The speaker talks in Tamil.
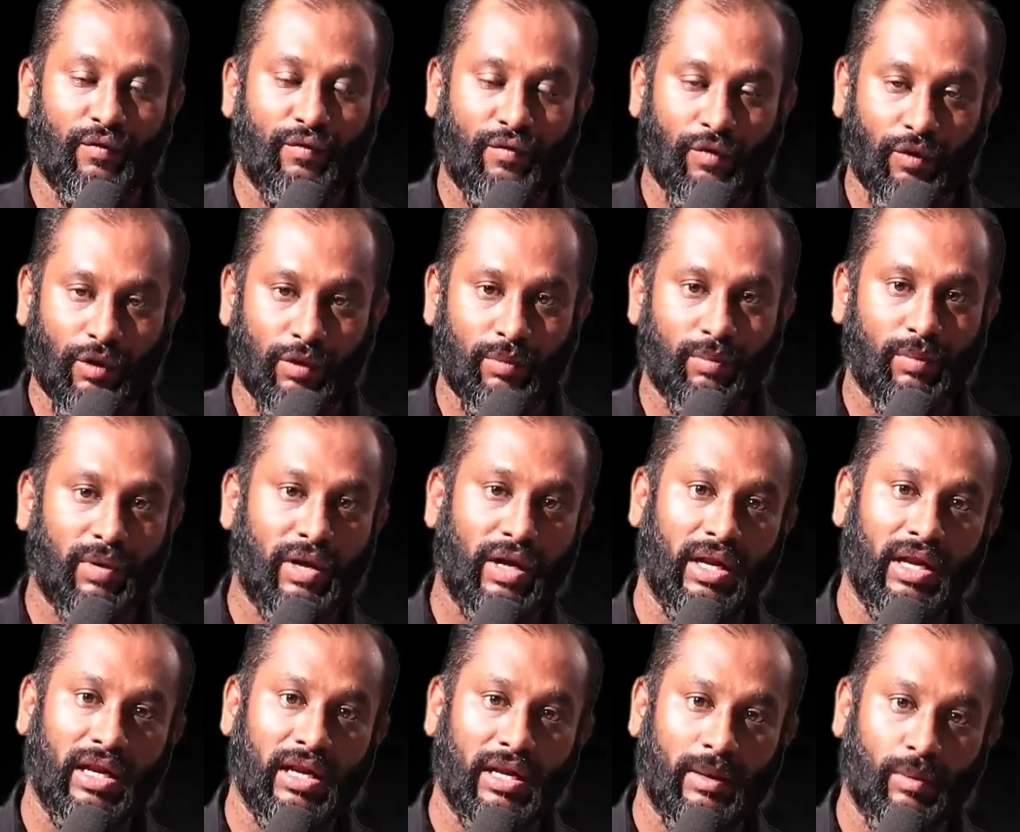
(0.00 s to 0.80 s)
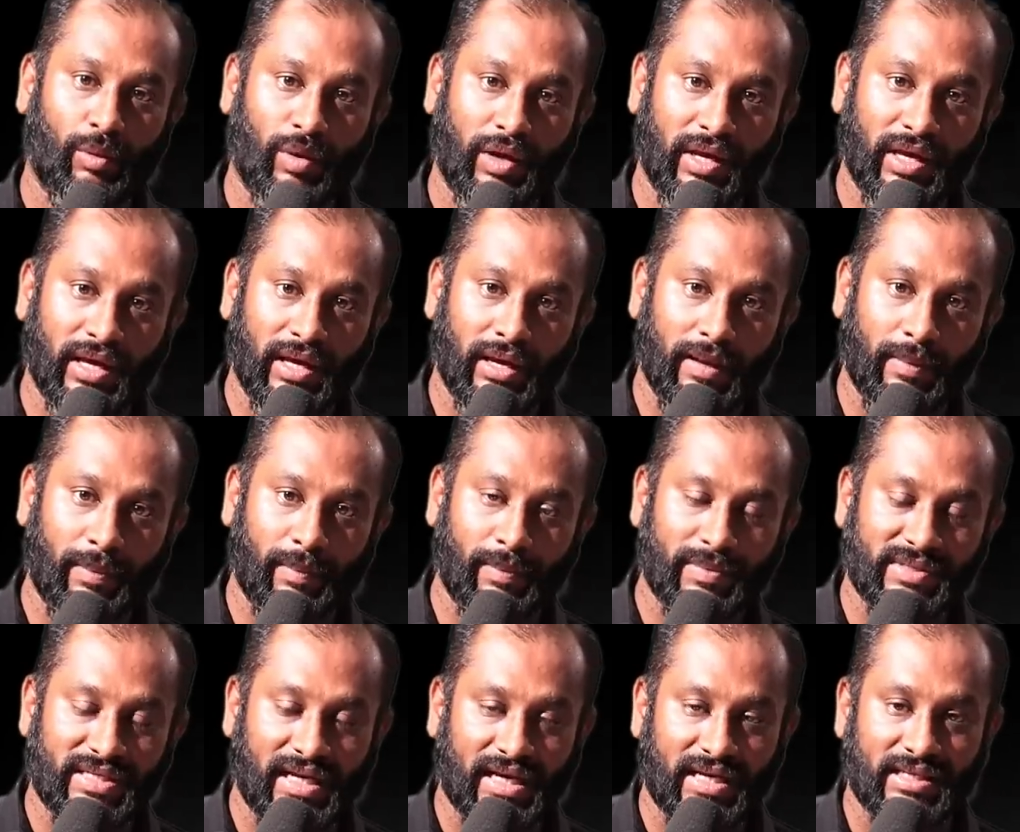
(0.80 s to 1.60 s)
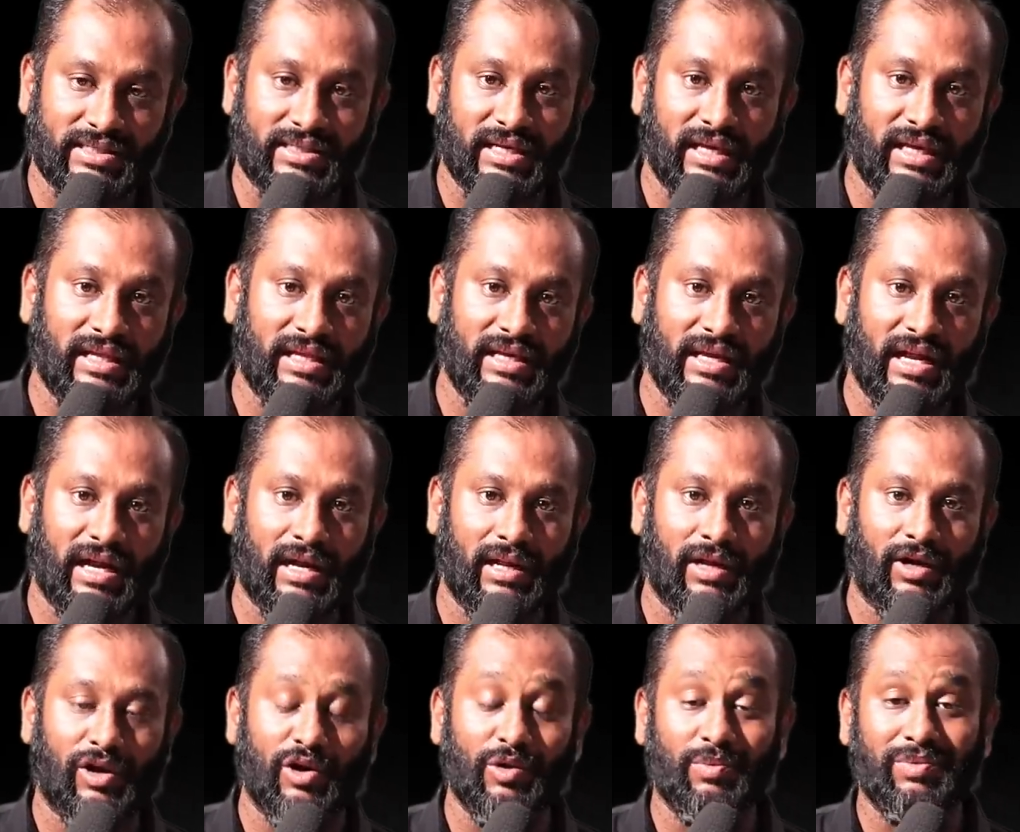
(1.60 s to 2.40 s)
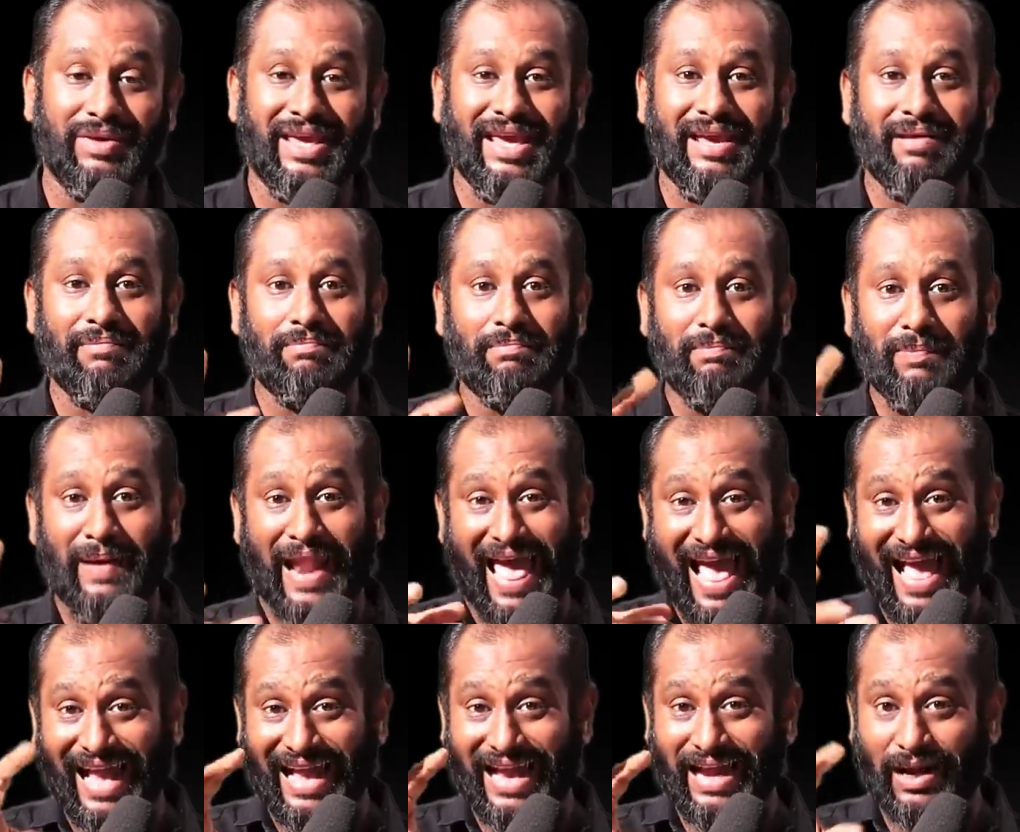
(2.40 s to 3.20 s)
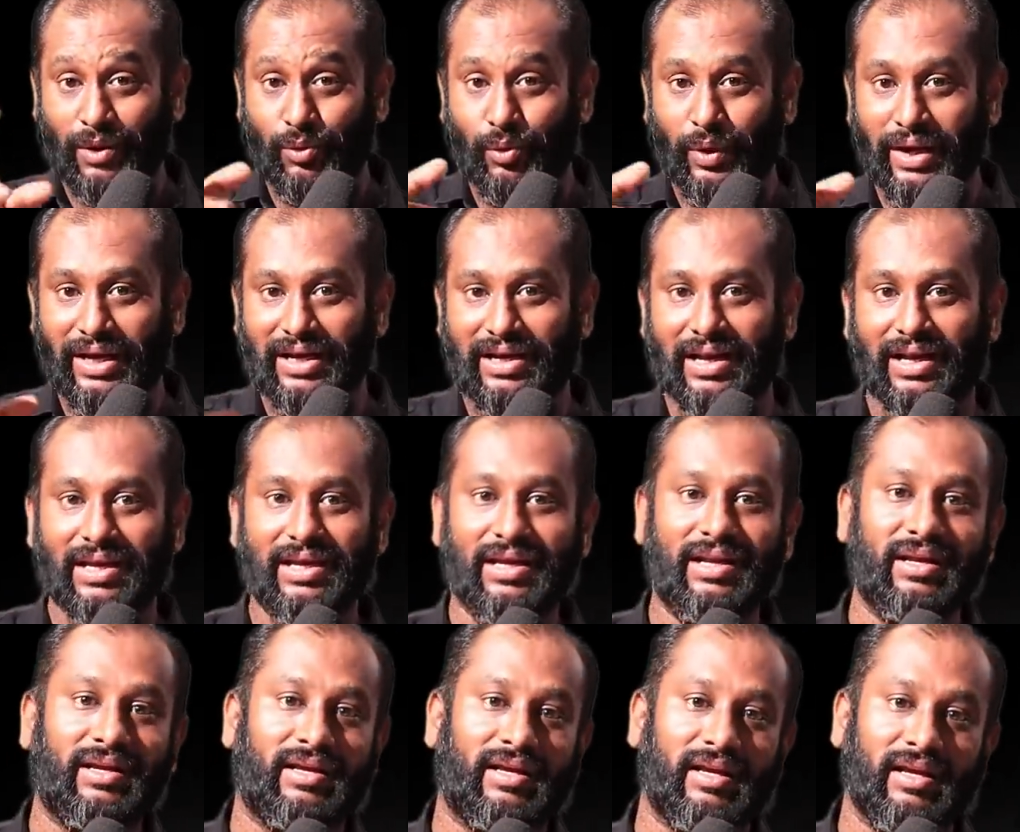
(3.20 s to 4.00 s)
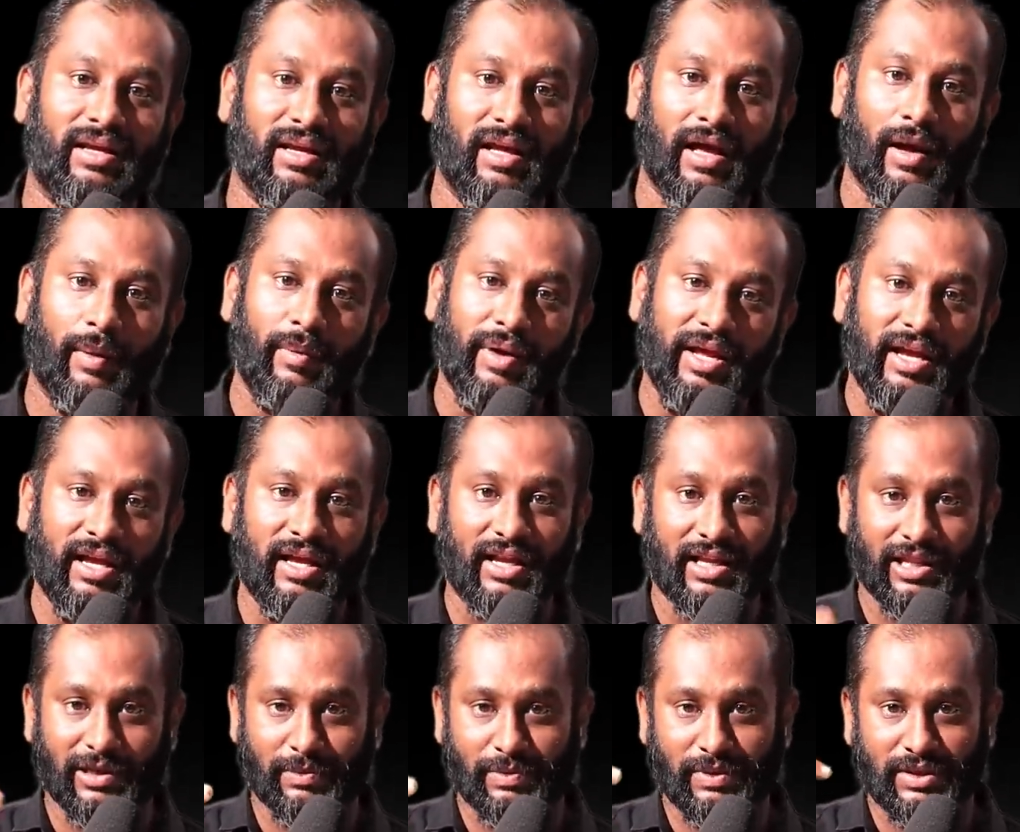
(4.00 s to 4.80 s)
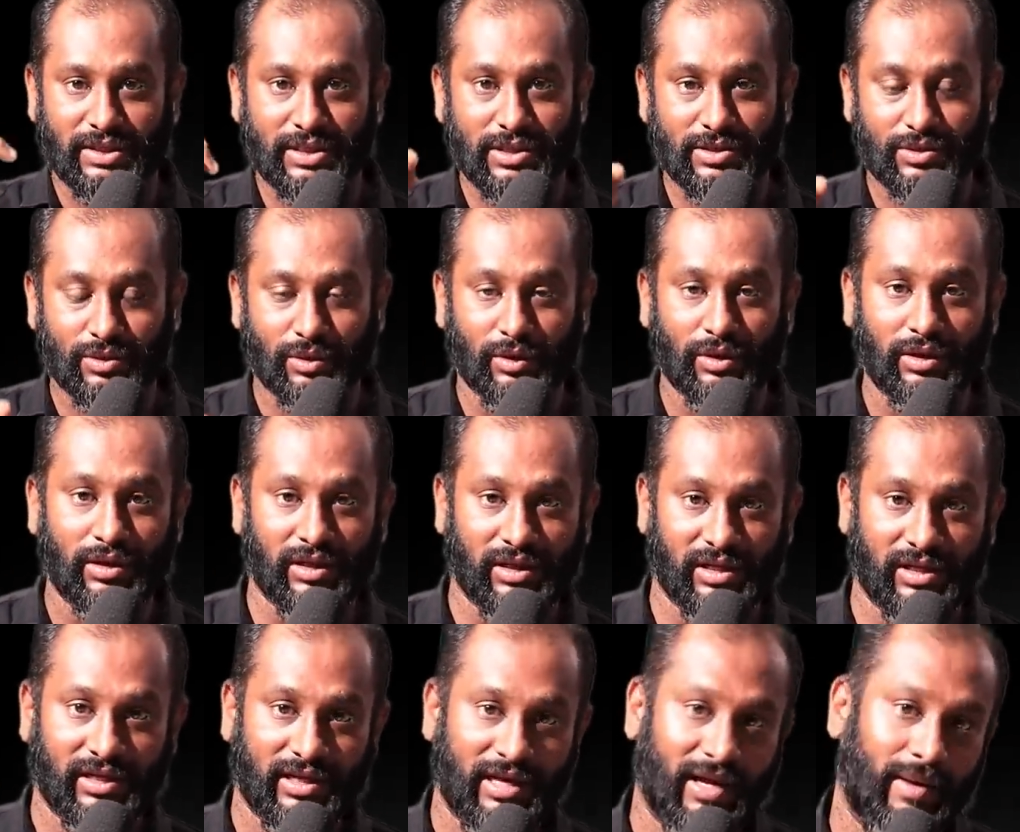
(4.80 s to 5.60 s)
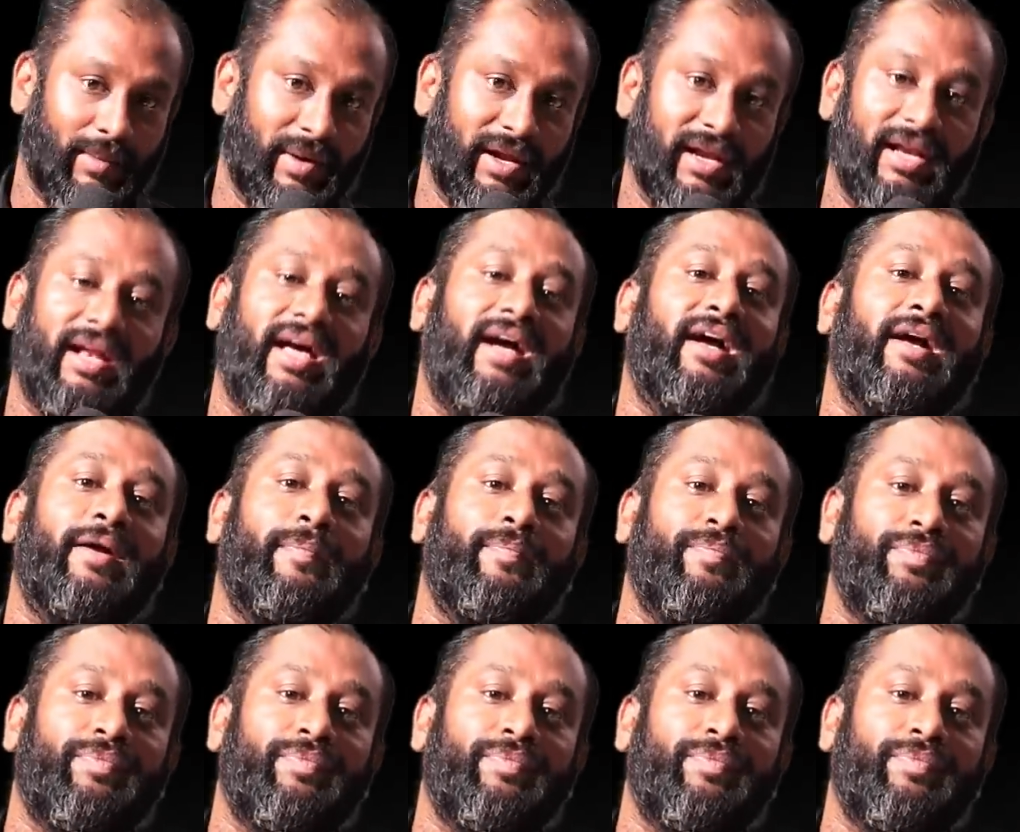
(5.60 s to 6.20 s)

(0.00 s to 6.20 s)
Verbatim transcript: ஃபோன் பண்ணி நம்முடைய சக செய்தியாளர்களும் ஏன் பிளாக் அண்ட் ஒயிட்டில் இருக்குது அப்படிங்கிறத பற்றி சொல்லு அப்படின்னா